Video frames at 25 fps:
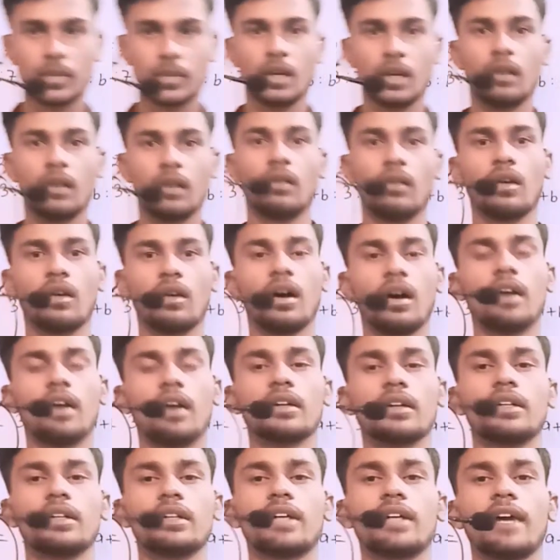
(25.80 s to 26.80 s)
और
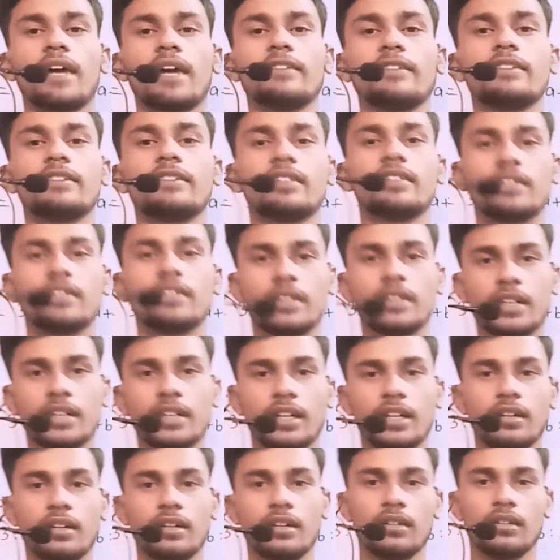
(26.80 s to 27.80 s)
आगे टाइप
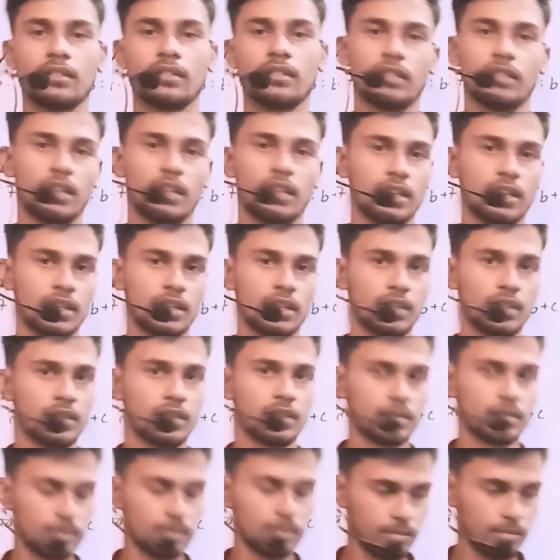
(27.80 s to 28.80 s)
सेकंड देखेंगे
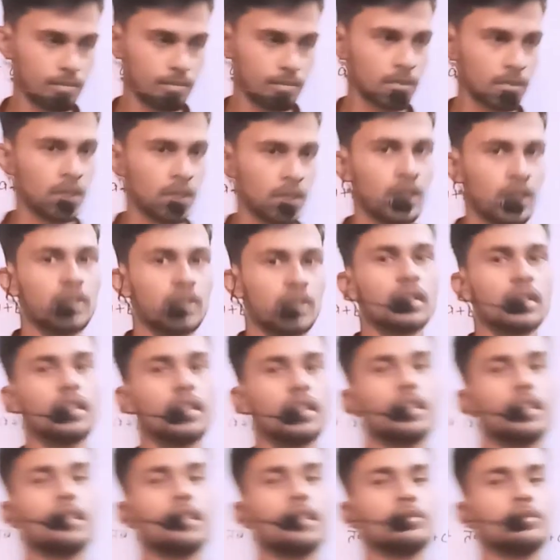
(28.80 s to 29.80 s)

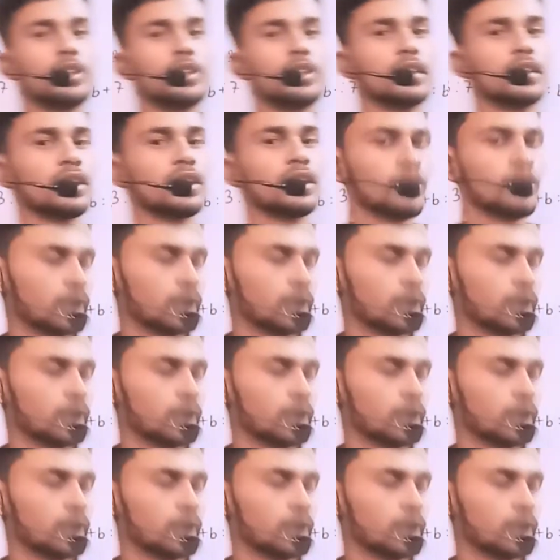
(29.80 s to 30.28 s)
चलिए हम चलते हैं अपने